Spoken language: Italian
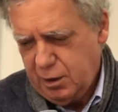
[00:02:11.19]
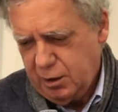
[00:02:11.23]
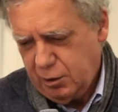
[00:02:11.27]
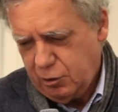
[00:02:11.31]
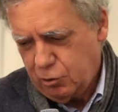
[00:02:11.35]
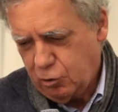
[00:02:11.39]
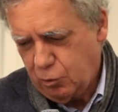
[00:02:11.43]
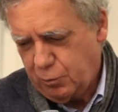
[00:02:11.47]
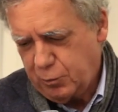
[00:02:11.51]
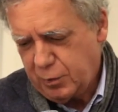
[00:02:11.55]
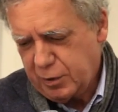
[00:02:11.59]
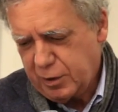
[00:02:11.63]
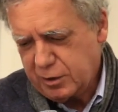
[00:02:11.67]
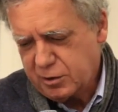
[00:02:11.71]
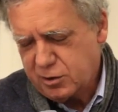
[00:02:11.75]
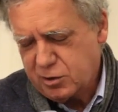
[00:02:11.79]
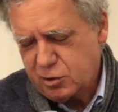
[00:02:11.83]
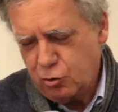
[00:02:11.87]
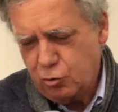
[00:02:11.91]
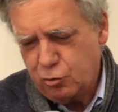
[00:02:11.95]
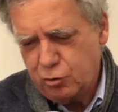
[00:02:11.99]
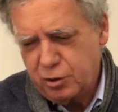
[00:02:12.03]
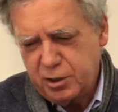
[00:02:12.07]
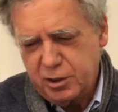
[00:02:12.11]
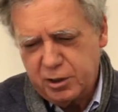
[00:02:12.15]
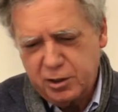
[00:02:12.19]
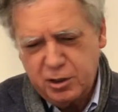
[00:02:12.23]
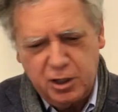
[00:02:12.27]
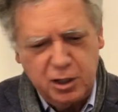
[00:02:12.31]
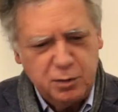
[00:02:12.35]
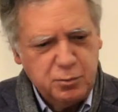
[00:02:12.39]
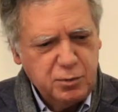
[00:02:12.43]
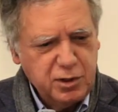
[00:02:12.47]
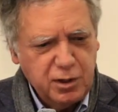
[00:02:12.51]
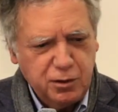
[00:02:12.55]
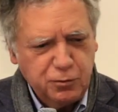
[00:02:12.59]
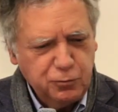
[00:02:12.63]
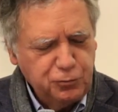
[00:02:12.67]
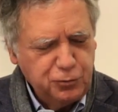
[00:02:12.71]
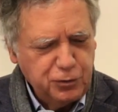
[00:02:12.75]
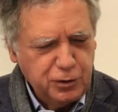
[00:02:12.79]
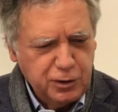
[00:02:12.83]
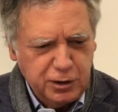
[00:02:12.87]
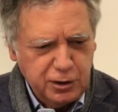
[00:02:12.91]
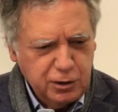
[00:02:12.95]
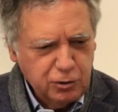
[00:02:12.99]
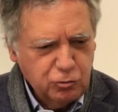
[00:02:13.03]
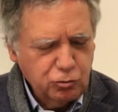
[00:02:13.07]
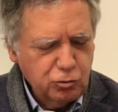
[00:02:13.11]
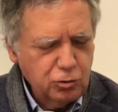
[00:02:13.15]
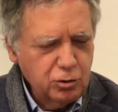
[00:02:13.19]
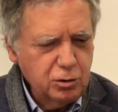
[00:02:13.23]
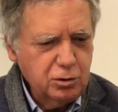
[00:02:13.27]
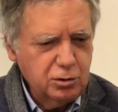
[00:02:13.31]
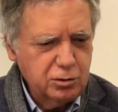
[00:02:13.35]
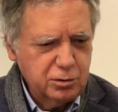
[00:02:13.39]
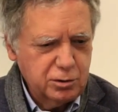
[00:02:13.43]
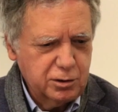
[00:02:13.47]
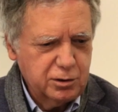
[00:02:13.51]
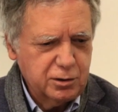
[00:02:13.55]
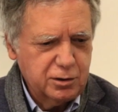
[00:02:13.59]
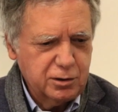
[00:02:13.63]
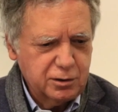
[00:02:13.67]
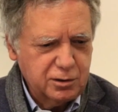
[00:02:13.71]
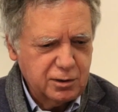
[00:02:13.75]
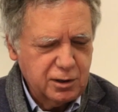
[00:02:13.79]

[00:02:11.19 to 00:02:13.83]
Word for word: l'operazione Crimine Infinito, eh,